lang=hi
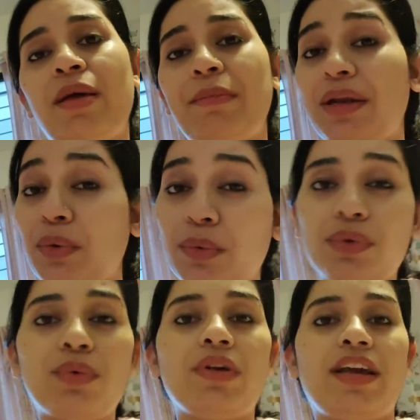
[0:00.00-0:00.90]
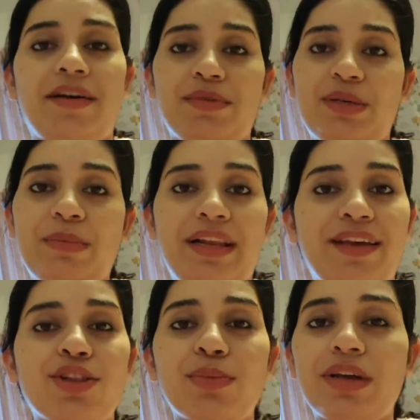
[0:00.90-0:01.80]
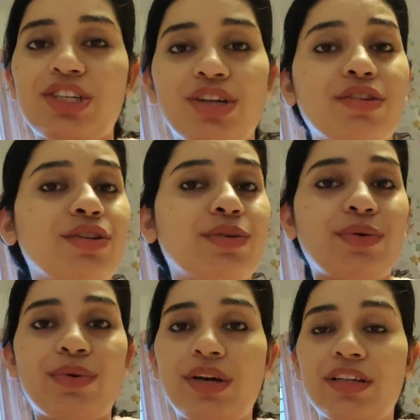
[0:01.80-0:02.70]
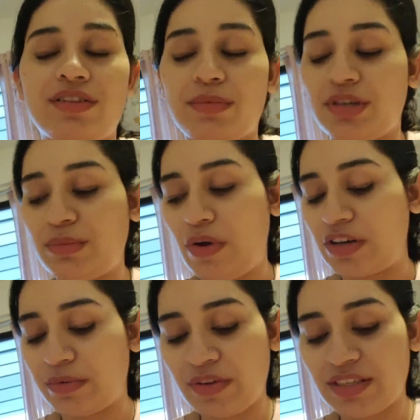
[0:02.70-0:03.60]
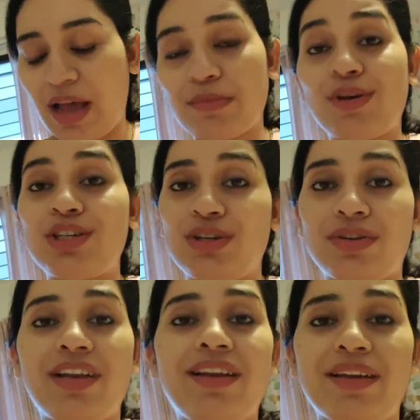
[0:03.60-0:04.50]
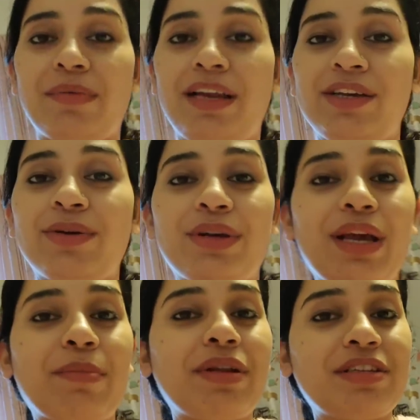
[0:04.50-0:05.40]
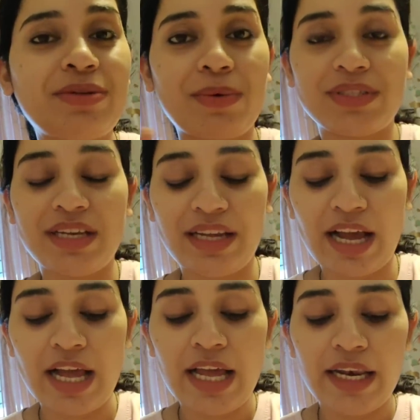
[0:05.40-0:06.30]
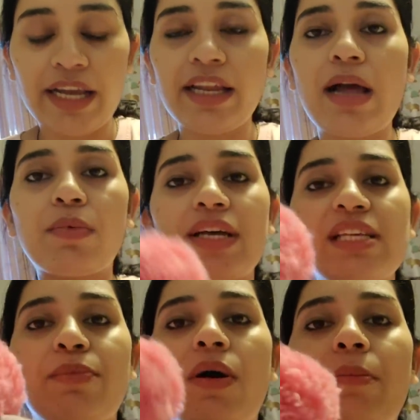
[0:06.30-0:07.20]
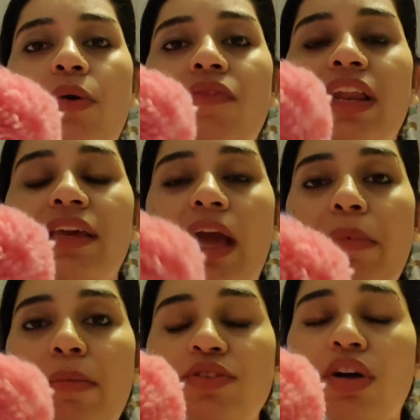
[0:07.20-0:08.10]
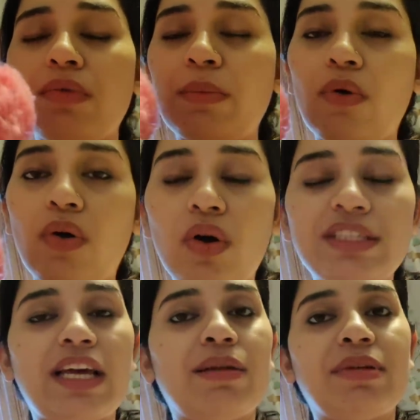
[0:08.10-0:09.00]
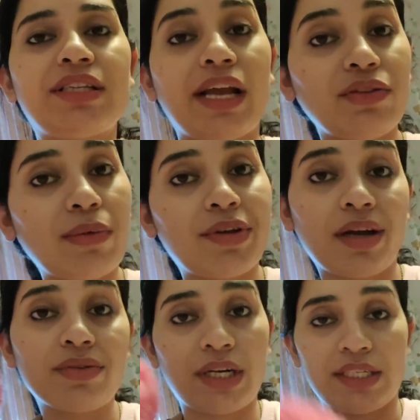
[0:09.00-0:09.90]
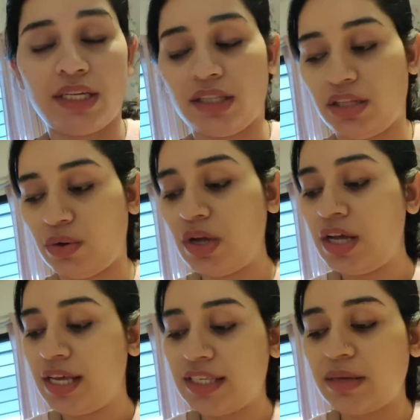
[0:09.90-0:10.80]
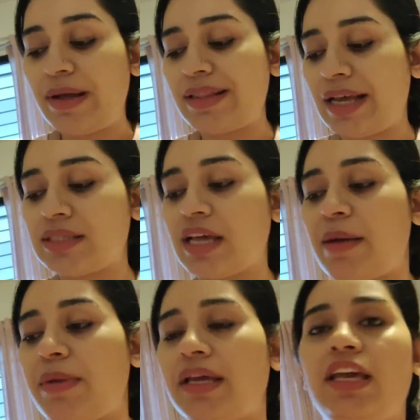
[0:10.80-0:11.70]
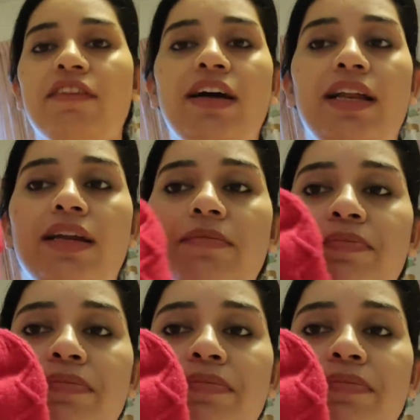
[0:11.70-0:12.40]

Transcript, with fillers: मैं ढूंढूंगी अगर मुझे मिल गया तो मैं शेयर जरूर करूँगी डिस्क्रिप्शन बॉक्स में वैसे आई एम नॉट श्योर कि लिंक मिलेगा क्योंकि हमने स्टोर से लिया लेकिन आपको ऐसे पॉम पॉम वाले कैप अमेजोन पर बहुत सारी मिल जाएंगे तो आप चेकआउट कर सकते हो इसके बाद नेक्स्ट कैप है ये वाली